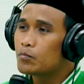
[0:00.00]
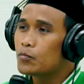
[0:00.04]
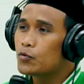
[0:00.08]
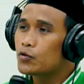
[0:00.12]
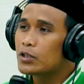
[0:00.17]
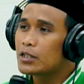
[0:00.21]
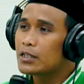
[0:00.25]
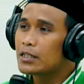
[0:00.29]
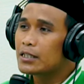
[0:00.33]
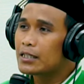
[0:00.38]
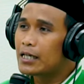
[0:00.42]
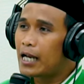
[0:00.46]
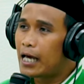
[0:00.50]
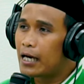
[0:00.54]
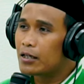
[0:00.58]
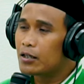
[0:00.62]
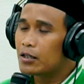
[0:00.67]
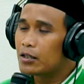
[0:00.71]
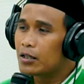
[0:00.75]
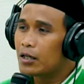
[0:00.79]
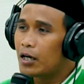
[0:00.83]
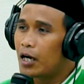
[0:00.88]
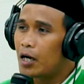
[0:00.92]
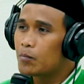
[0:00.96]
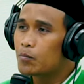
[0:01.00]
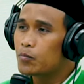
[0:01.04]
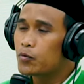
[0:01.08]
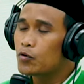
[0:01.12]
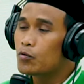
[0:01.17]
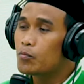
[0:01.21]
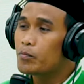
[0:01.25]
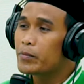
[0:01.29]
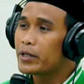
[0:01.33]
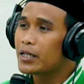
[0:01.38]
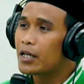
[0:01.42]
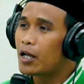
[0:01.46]
mutlak
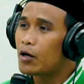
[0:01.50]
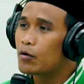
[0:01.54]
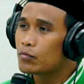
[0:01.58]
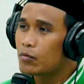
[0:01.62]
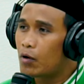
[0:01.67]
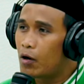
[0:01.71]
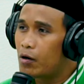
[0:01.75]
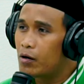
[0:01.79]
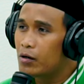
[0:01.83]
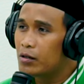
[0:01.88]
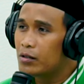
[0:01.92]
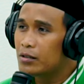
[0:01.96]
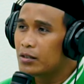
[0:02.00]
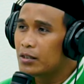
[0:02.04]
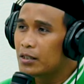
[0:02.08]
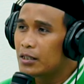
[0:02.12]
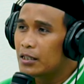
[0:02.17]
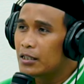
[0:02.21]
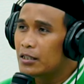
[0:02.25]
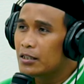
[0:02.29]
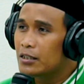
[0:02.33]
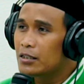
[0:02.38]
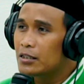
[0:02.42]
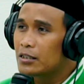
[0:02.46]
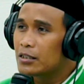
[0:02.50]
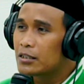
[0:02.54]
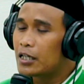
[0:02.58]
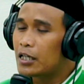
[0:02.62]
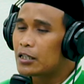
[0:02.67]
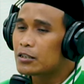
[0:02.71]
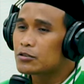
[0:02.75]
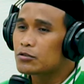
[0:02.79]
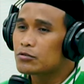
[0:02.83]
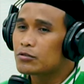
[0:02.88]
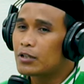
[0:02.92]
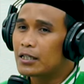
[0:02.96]
habluminallah
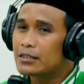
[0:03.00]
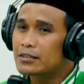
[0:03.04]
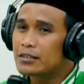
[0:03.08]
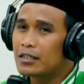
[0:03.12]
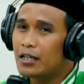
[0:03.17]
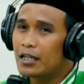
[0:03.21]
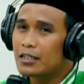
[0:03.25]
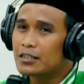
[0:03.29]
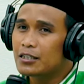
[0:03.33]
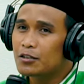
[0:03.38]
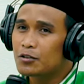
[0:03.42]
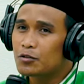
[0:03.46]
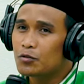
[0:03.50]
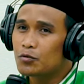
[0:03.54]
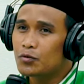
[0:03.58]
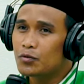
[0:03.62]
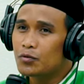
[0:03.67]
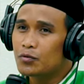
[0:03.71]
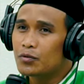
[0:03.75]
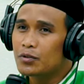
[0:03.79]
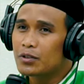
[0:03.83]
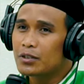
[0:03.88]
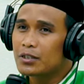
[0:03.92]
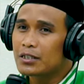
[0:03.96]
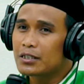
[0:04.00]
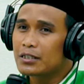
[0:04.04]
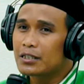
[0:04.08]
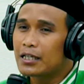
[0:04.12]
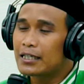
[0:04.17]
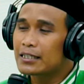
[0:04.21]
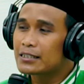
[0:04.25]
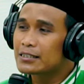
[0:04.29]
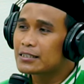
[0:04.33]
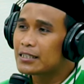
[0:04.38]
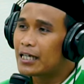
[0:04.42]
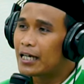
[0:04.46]
yang sudah jelas rukun
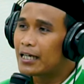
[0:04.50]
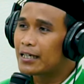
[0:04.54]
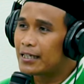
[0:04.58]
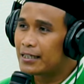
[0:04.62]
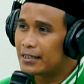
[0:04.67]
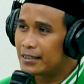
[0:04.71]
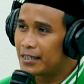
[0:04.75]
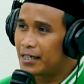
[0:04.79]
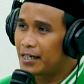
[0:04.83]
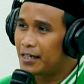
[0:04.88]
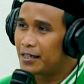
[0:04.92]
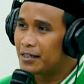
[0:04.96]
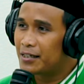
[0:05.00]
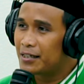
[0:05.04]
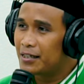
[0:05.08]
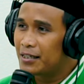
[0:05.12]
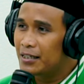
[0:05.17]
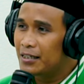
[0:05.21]
dan syaratnya